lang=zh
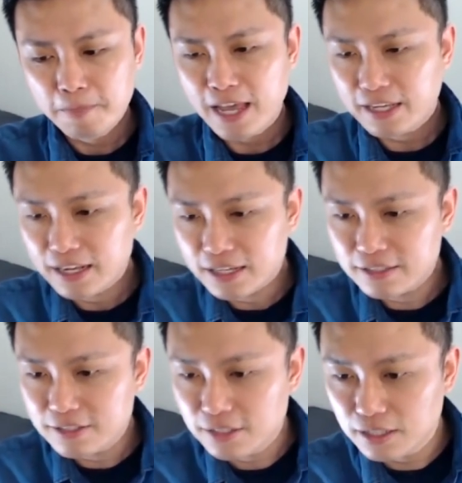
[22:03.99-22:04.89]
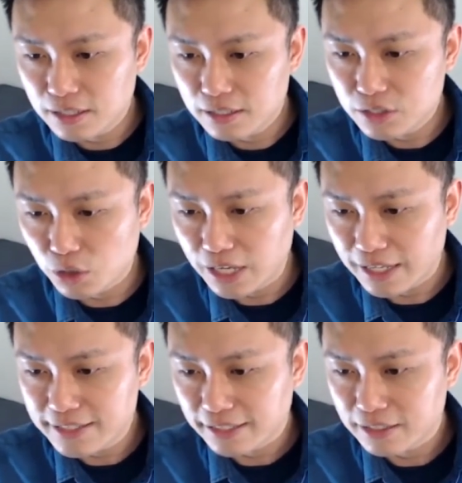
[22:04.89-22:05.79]
那刚刚这个陈玉凯
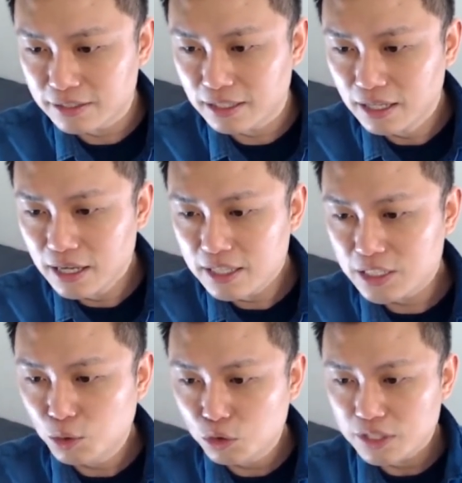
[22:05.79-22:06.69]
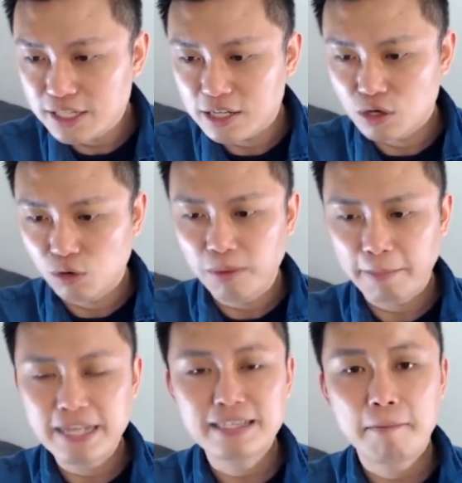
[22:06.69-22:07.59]
在讲的这个新户推荐你从五百
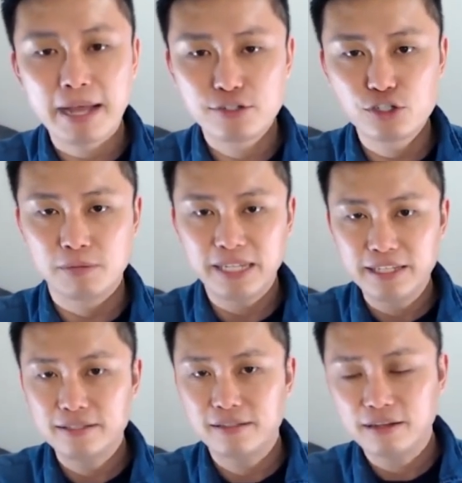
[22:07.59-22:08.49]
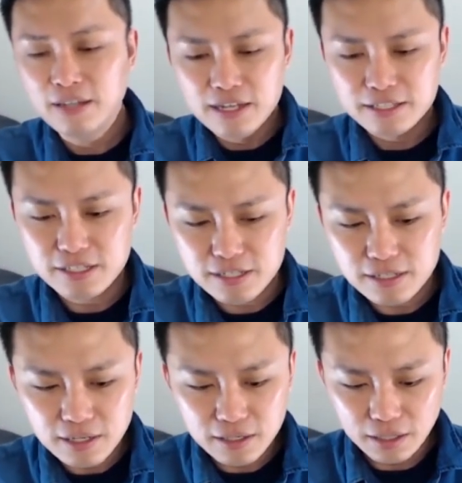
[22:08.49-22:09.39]
变三百是什么意思呢？其
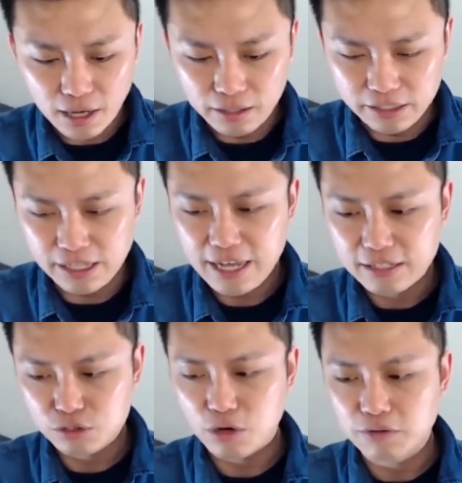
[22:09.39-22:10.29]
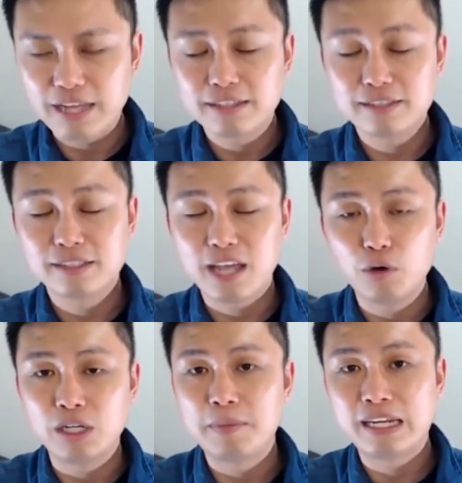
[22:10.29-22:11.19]
实啊，你可以从他的这个条
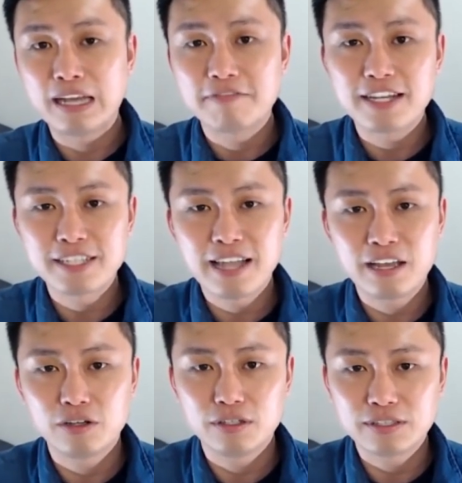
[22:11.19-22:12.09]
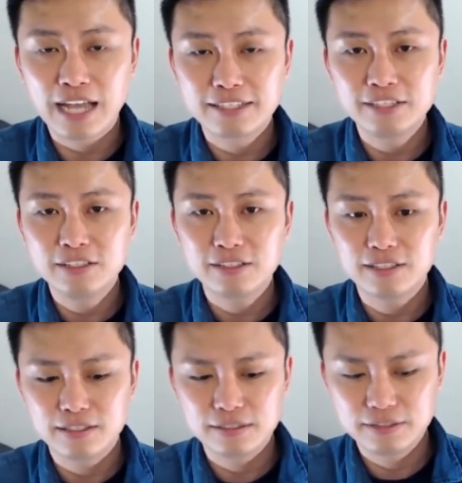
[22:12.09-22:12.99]
文里面，你可以发现他台新
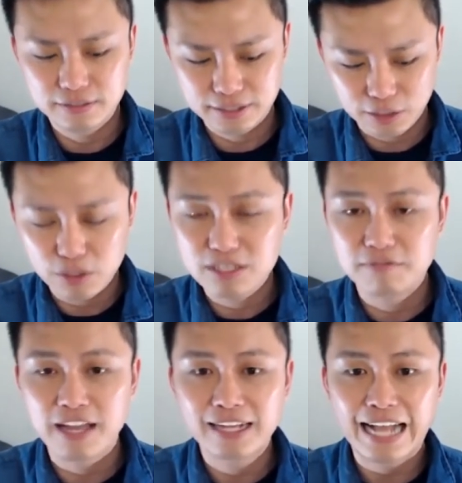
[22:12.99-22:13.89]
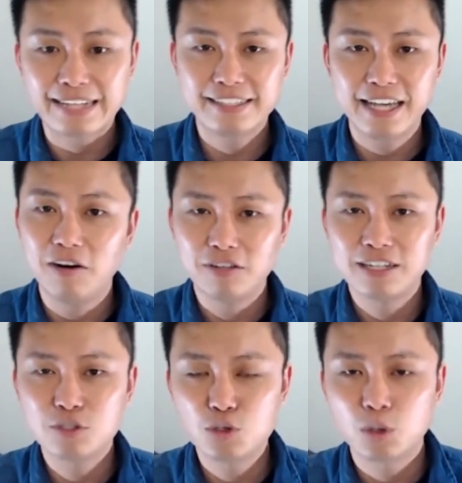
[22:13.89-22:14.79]
的策略是非常敢跳。他
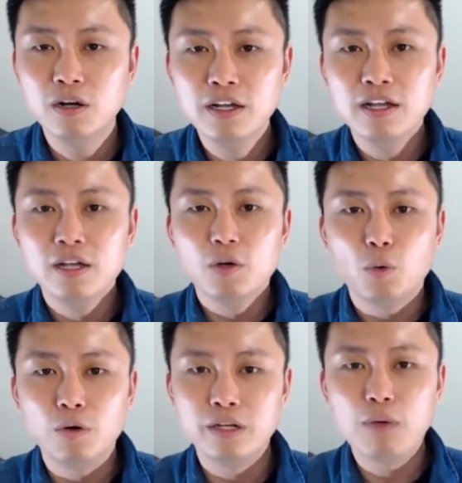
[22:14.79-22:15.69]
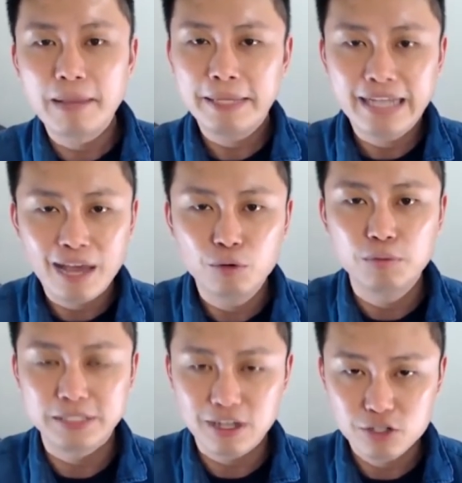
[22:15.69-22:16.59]
就说我的外地开户
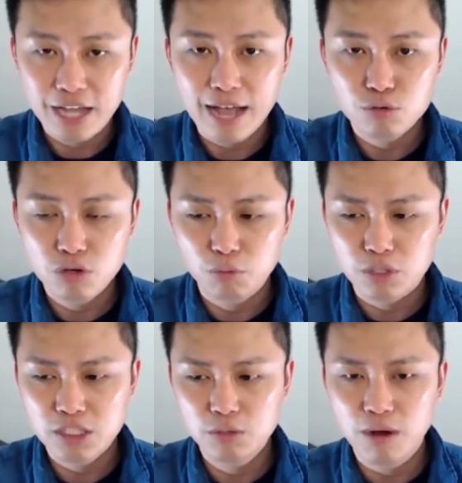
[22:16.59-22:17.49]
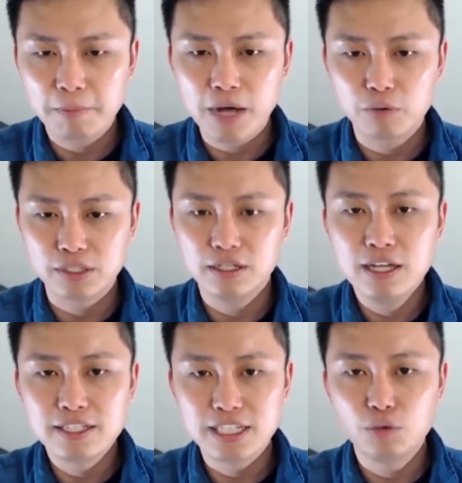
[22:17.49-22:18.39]
比较差，所以我希望把我的
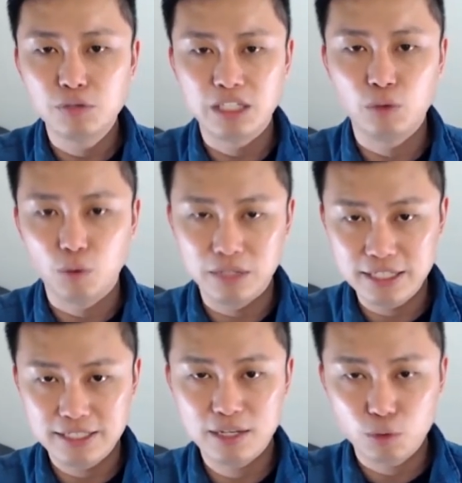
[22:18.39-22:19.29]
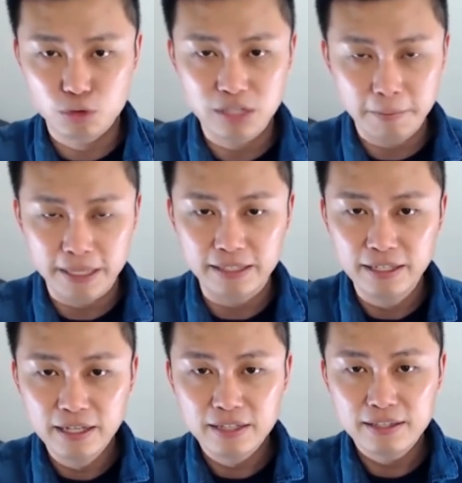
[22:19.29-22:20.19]
新户里挪一些过去那边。
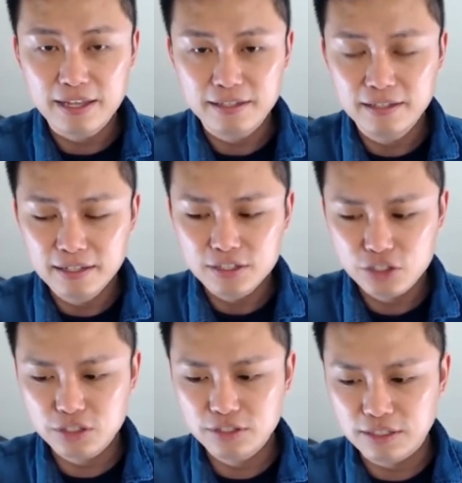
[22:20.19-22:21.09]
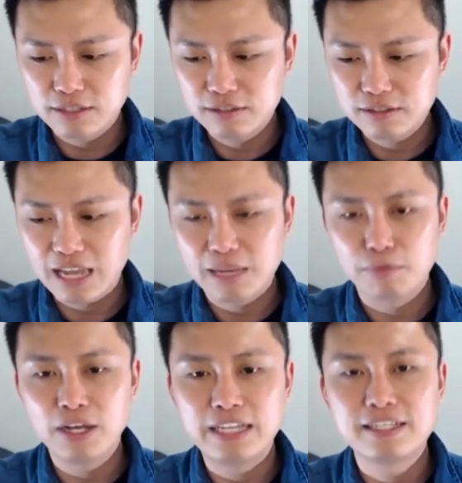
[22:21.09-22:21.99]
但是呢，它也不
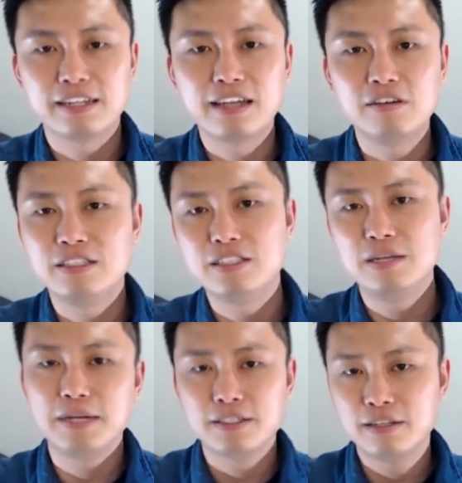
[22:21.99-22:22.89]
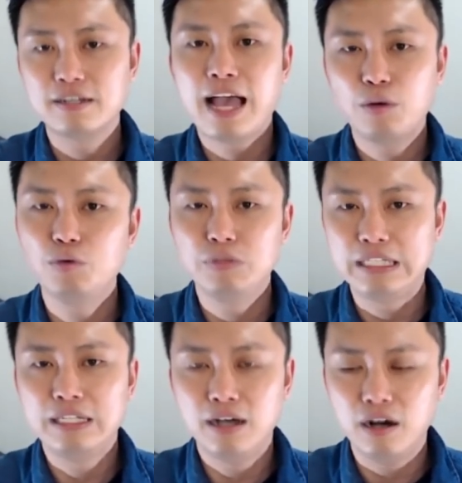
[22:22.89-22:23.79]
会影响到你自己本身的开户率，
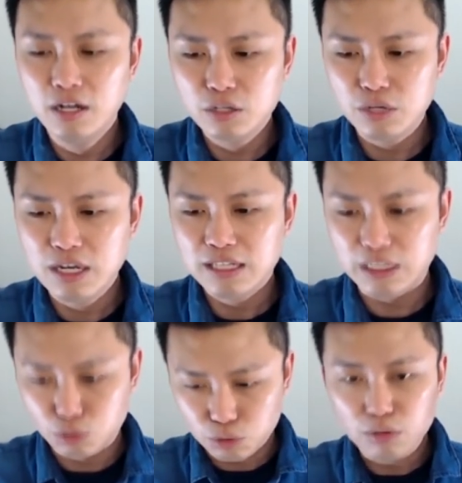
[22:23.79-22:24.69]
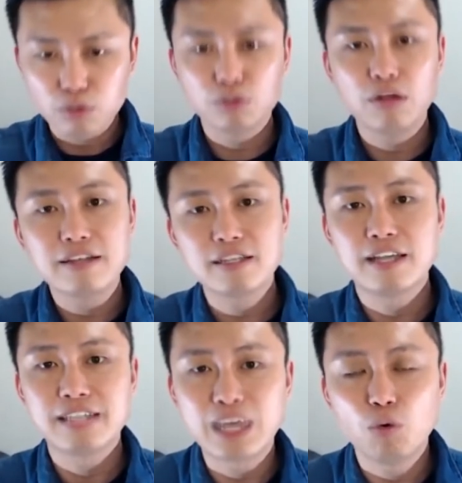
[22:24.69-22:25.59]
好，所以你最多最多还是可以
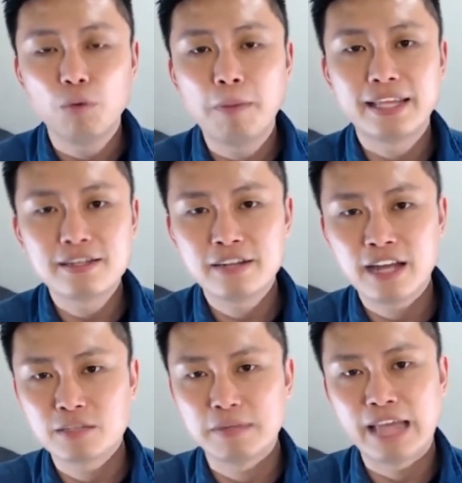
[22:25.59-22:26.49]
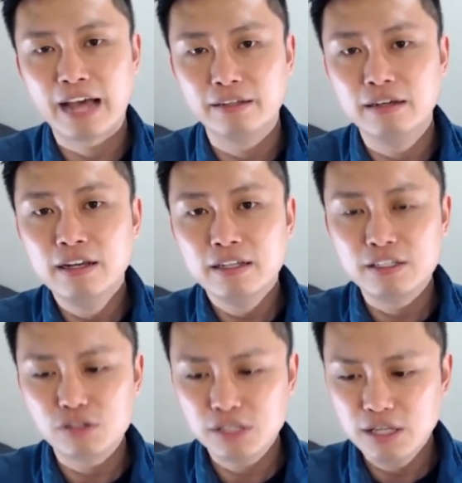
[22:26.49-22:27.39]
拿到五百，但是你要怎么拿呢？你
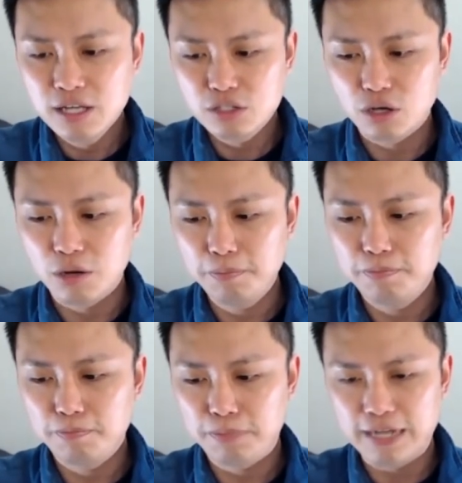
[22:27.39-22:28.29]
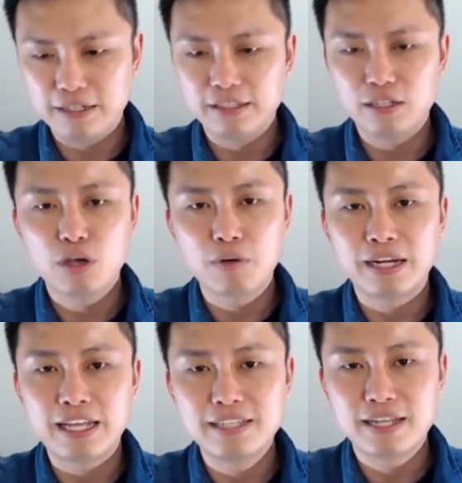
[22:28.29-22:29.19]
就是从别人的推广
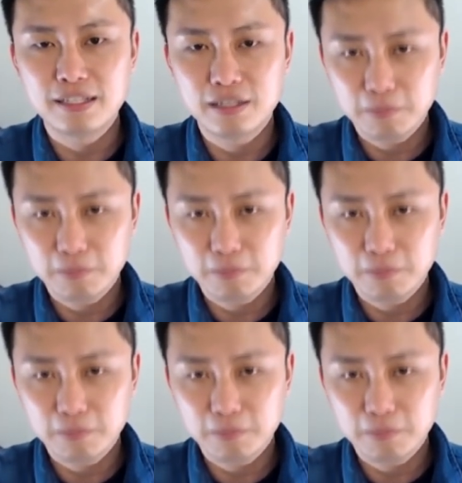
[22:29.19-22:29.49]
链接